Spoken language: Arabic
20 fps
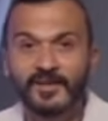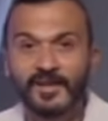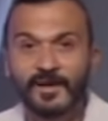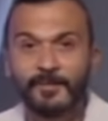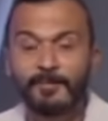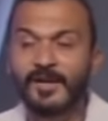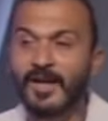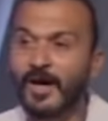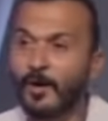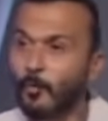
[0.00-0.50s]
ده
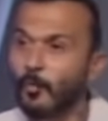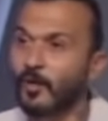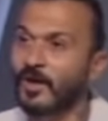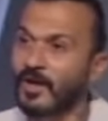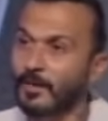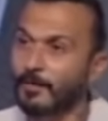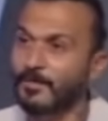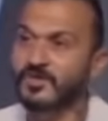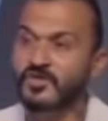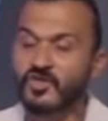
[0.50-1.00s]
من اول
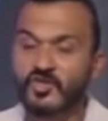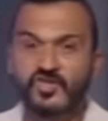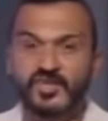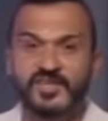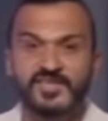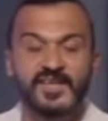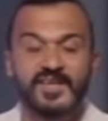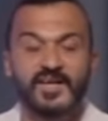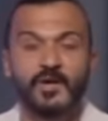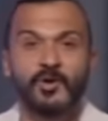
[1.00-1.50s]
15
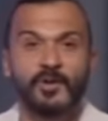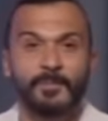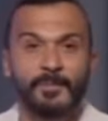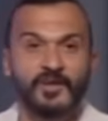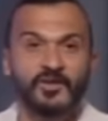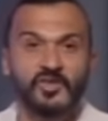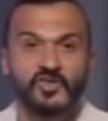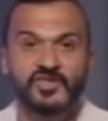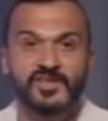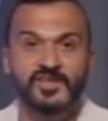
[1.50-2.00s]
سنه
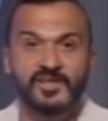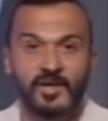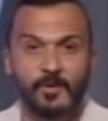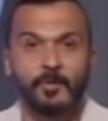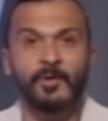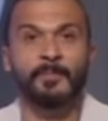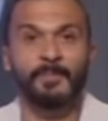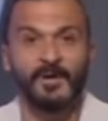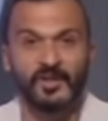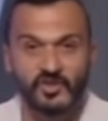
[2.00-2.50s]
و14
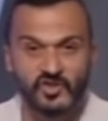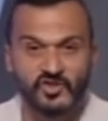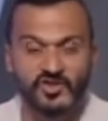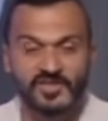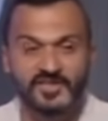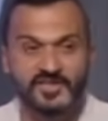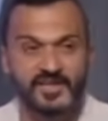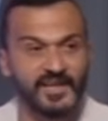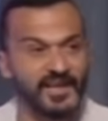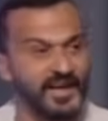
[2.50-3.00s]
او
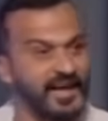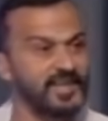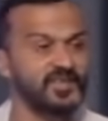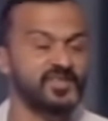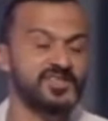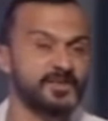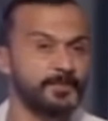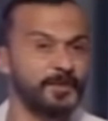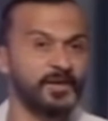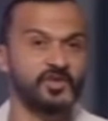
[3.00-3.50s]
14 سنه
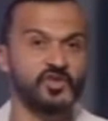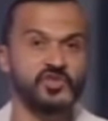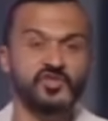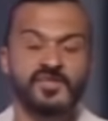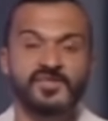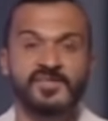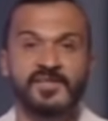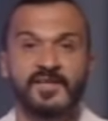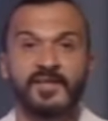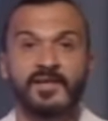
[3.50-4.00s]
لحد
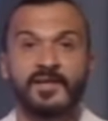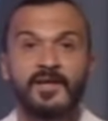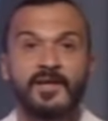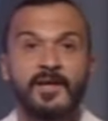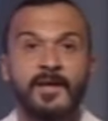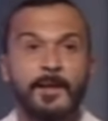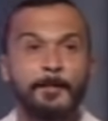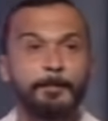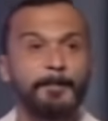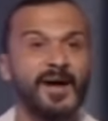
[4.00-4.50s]
17 سنه
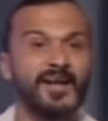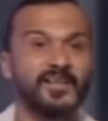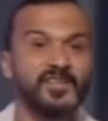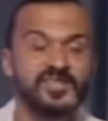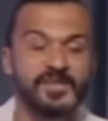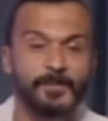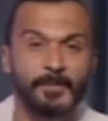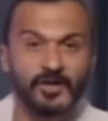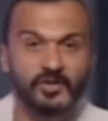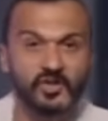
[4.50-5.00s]
بعد
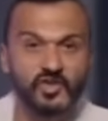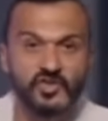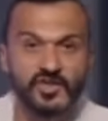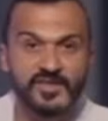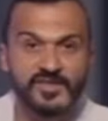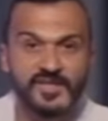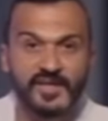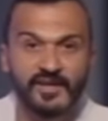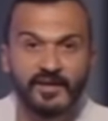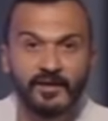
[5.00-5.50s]
17
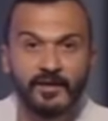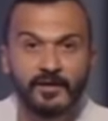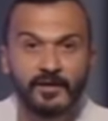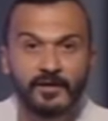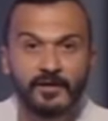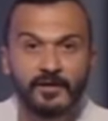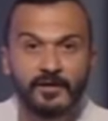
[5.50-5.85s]
سنه